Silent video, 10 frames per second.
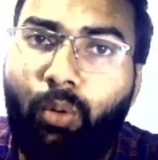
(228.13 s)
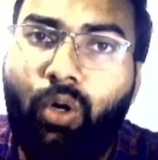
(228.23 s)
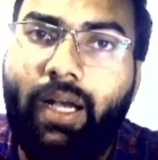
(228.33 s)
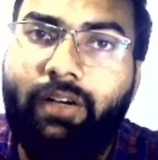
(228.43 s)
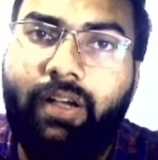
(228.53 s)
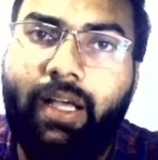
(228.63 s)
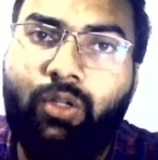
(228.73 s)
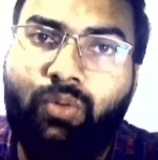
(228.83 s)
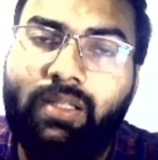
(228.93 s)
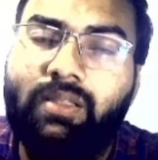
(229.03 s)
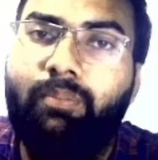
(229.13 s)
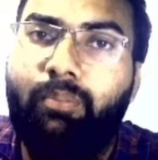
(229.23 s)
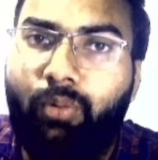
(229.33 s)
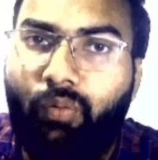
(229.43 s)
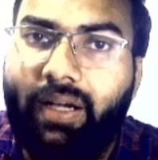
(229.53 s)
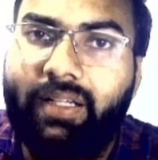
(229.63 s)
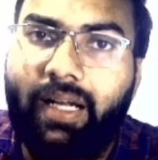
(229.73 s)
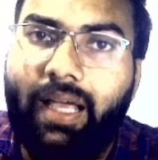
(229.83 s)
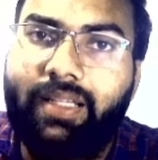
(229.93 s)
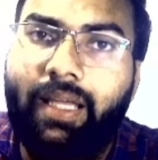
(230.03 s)
बुकलेट वगैरह स्टूडेंट्स प्रोवाइड
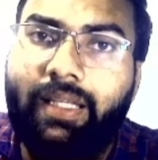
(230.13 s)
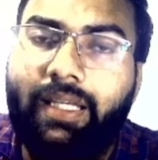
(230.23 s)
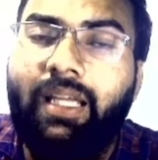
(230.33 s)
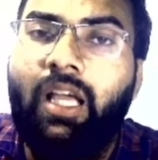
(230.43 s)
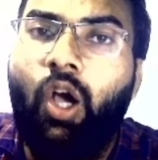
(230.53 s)
कराई जाएंगी